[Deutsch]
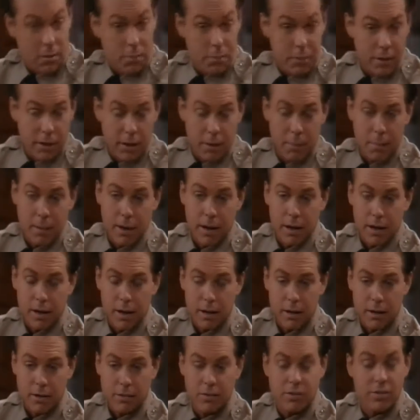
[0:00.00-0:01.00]
Ich meine
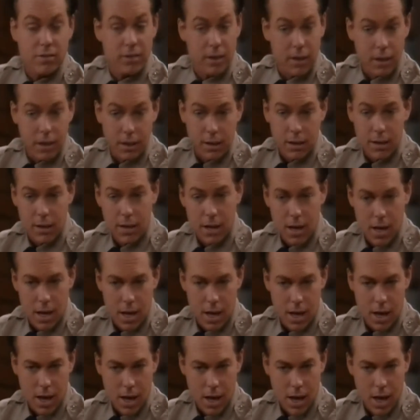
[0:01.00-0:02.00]
den äh,
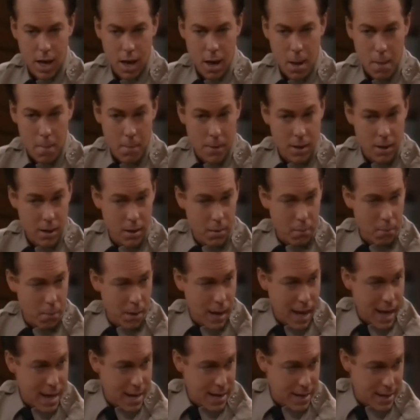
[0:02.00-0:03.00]
Nachwuchs, den Sie